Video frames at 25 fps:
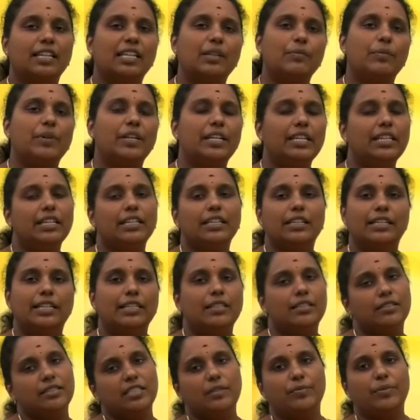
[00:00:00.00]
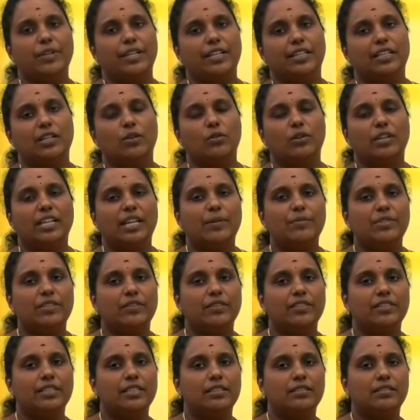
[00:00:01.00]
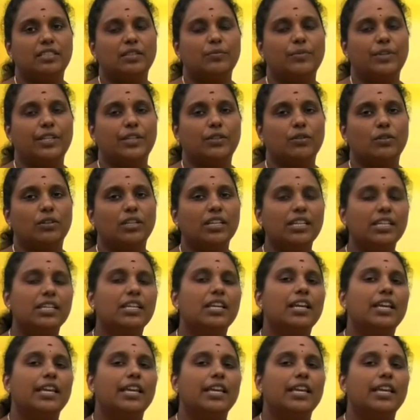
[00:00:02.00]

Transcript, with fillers: கிளிக் பண்ணி நீங்கள் ரெஜிஸ்டர் பண்ணிக்கலாம் உங்கள் நேம்ஸை வந்து ரெஜிஸ்டர் பண்ணிக்கோங்க